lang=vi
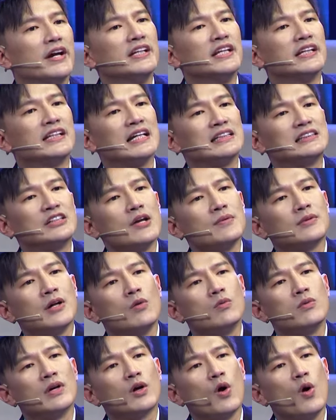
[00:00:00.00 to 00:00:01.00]
vậy thì tại sao em
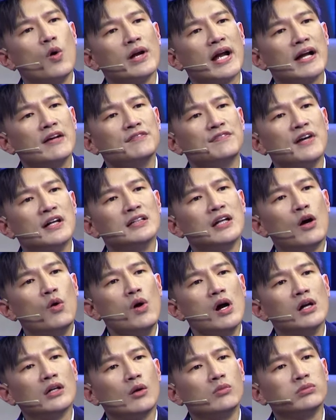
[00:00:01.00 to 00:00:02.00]
không cố gắng phấn
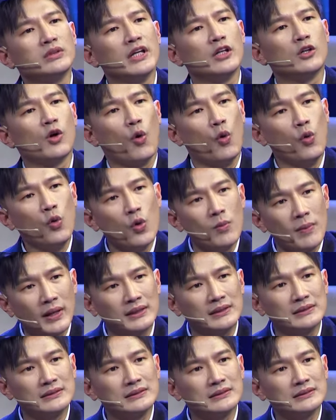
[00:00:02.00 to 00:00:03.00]
đấu ở công ty cũ của
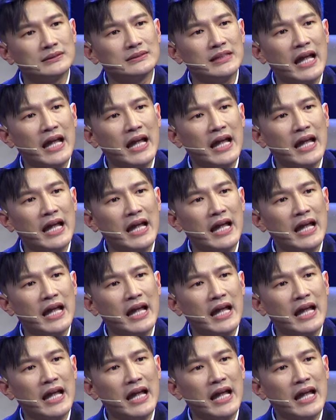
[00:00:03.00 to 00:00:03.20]
mình